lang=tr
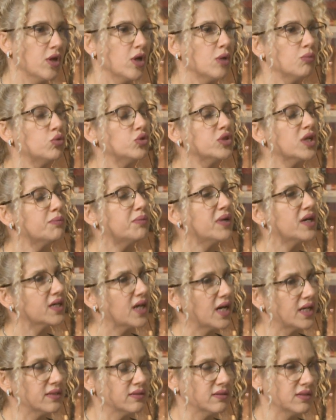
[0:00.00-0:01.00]
Evet. Buna
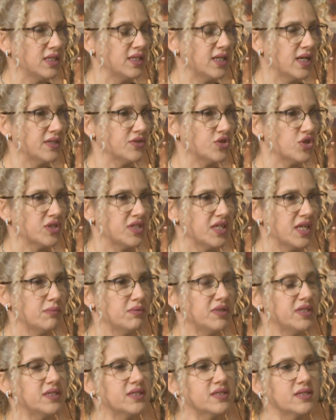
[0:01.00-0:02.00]
pagan inancı
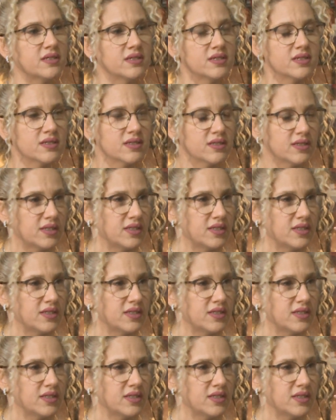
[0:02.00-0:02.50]
diyebilirsiniz.